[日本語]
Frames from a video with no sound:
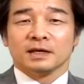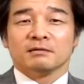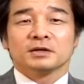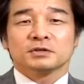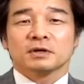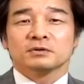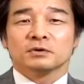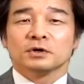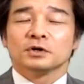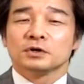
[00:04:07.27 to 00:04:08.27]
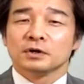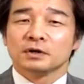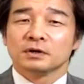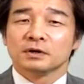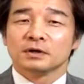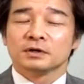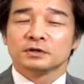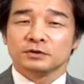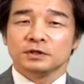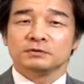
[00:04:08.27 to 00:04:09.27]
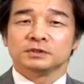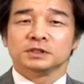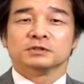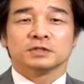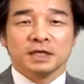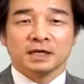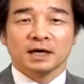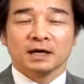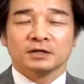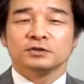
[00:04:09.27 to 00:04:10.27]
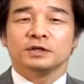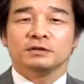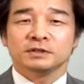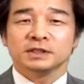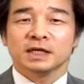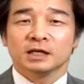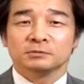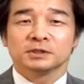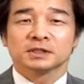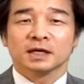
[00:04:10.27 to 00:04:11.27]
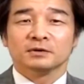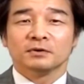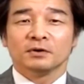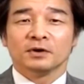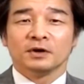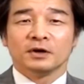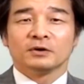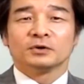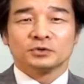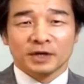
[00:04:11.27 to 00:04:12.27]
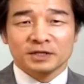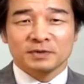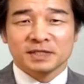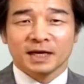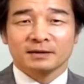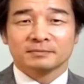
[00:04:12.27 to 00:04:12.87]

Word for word: ワルシャワのキュリー夫人の生家、キュリー夫人博物館をご紹介しました。